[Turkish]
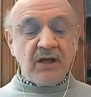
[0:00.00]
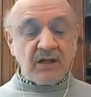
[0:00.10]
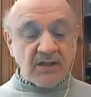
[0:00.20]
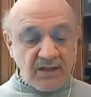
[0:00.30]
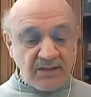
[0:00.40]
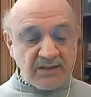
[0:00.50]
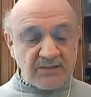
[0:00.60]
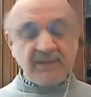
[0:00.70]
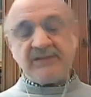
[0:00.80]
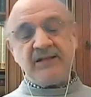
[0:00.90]
hakaret
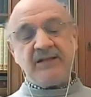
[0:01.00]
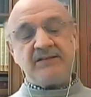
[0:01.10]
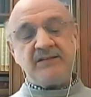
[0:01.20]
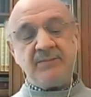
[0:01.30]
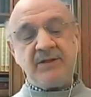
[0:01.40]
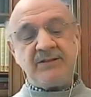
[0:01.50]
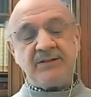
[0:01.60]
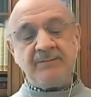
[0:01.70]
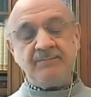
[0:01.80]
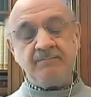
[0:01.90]
etmekle itham
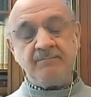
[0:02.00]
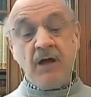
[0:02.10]
etti.